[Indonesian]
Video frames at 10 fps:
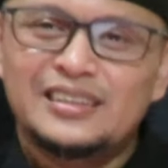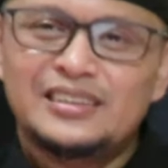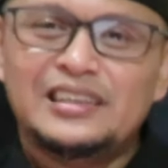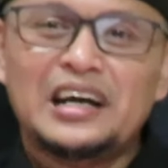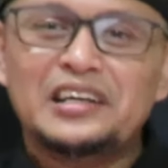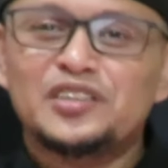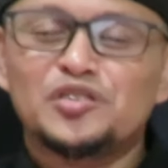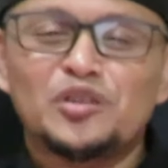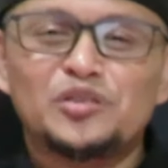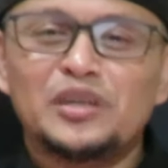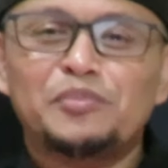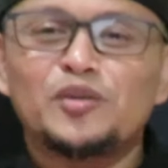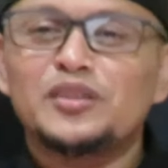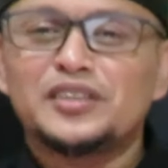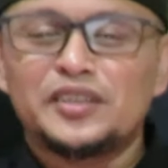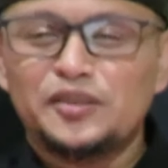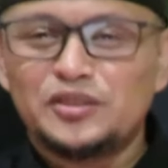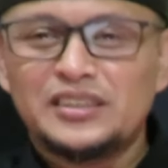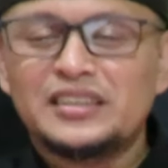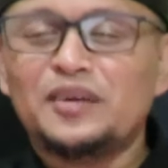Tidak ada sesuatu yang perlu
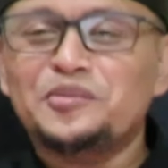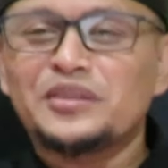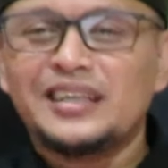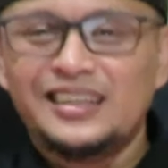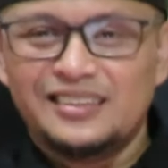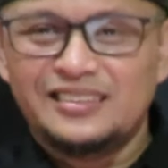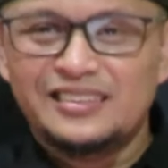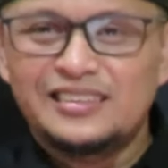diseriusin, ditakutkan.